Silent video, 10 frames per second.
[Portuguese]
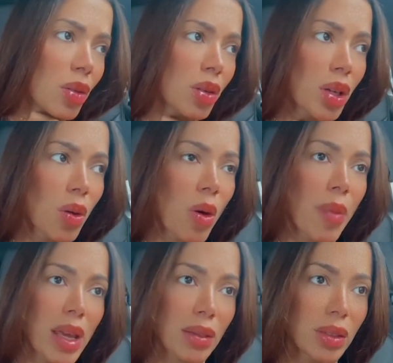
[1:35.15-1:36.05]
ou que
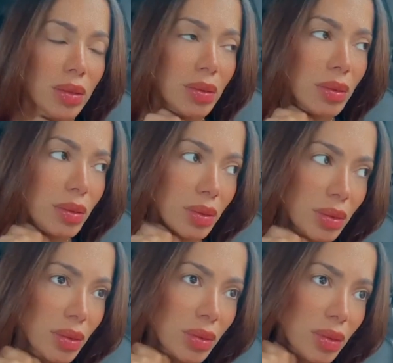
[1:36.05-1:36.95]
comentam
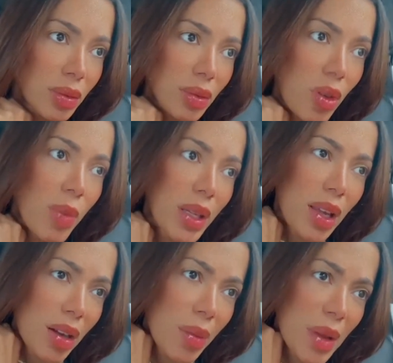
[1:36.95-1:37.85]
comentaram